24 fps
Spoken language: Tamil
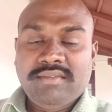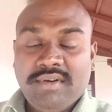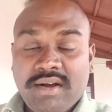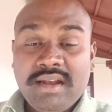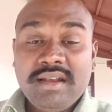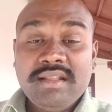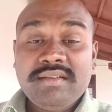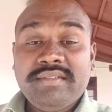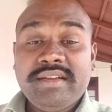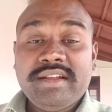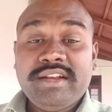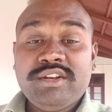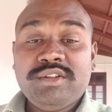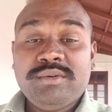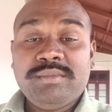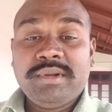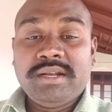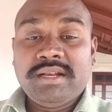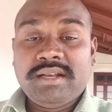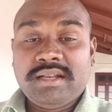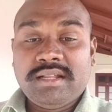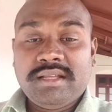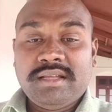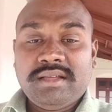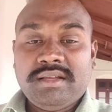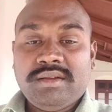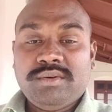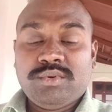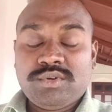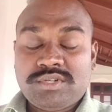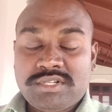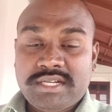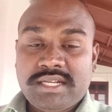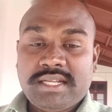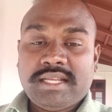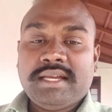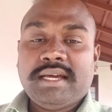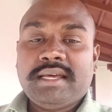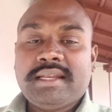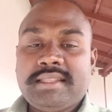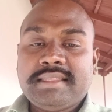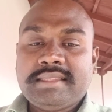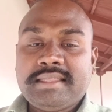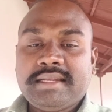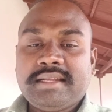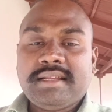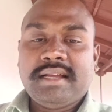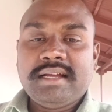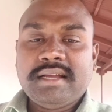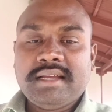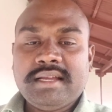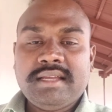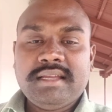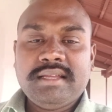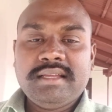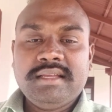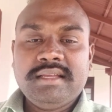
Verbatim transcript: வாழ வேண்டும் என்ற ஒற்றை காரணத்திற்காக